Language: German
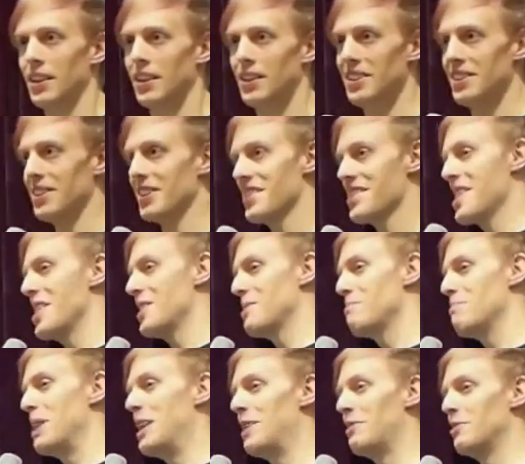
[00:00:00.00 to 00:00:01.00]
In der Zeit
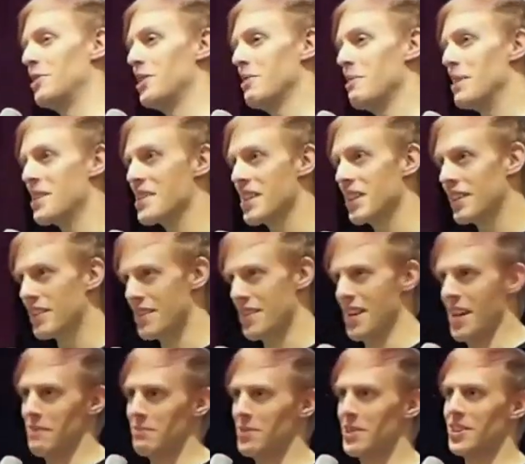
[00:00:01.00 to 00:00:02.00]
im Bild wurde mir gesagt,
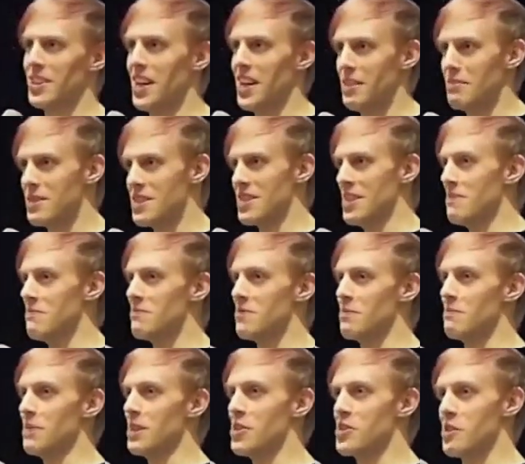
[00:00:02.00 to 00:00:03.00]
Sie haben doch Ihr halbes Leben
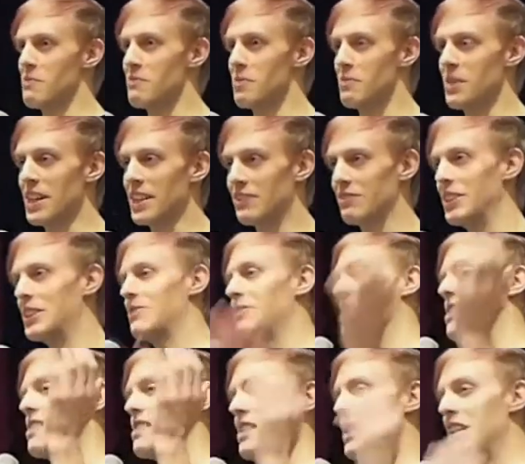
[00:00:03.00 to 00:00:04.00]
vom Bildschirm verbracht, was
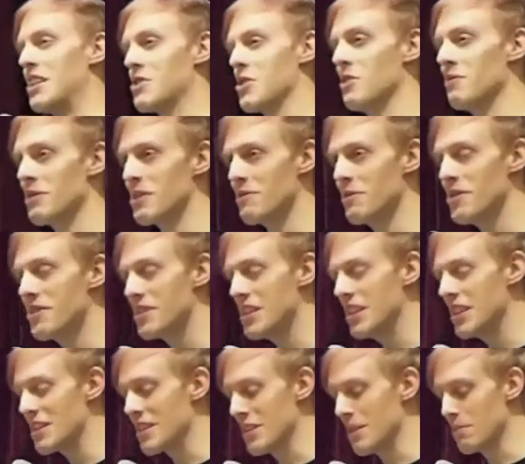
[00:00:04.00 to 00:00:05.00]
wissen Sie denn schon, was wollen
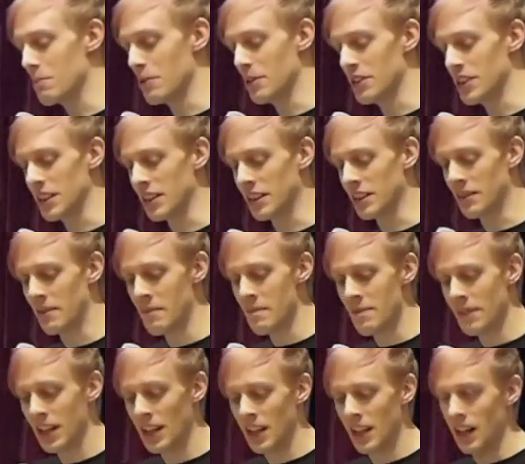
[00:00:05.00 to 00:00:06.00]
Sie jetzt in der Politik?
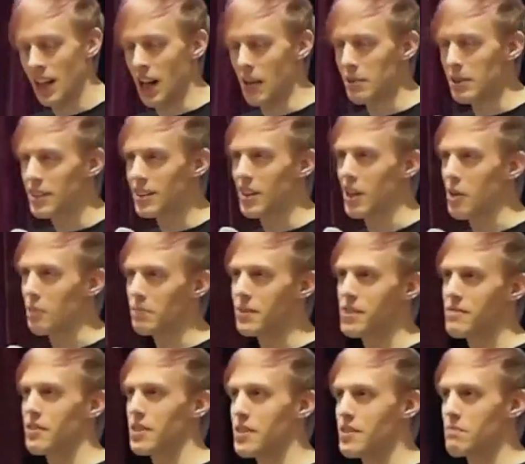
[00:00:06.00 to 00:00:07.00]
Aber ich glaube,
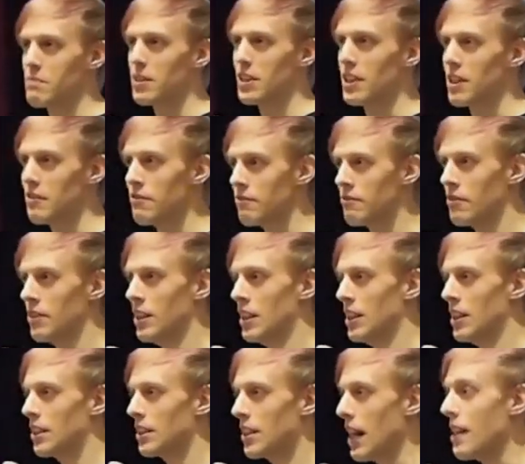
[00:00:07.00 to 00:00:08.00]
dass wir diesen Begriff
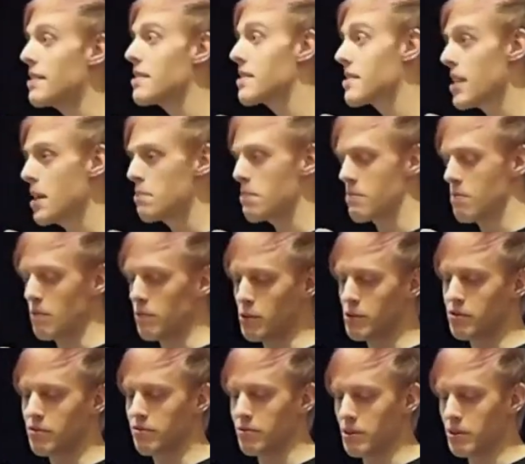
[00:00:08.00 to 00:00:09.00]
ganz
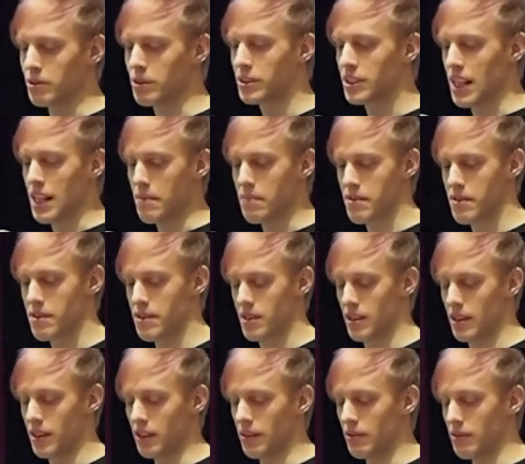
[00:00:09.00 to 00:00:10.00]
selbstbewusst für uns selbst,
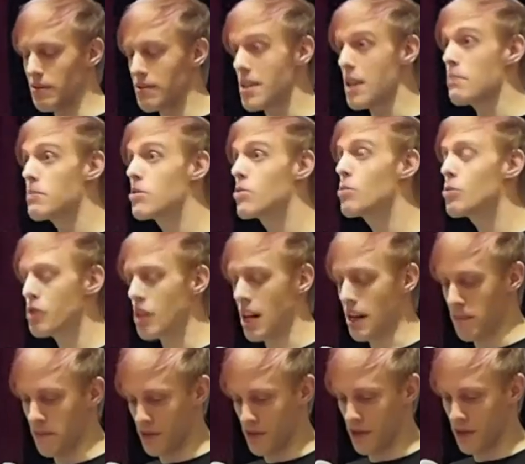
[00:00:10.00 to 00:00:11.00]
äh, uns selbst
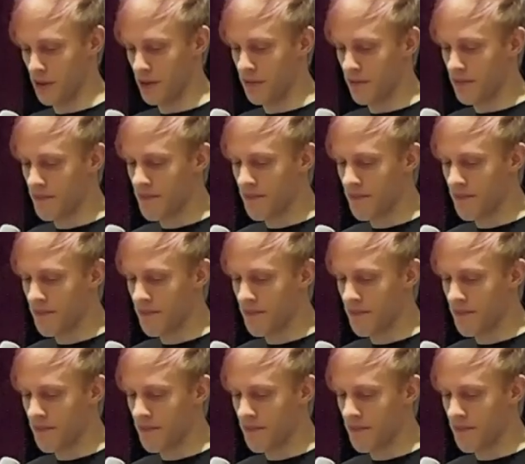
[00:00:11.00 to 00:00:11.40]
zuschreiben sollen.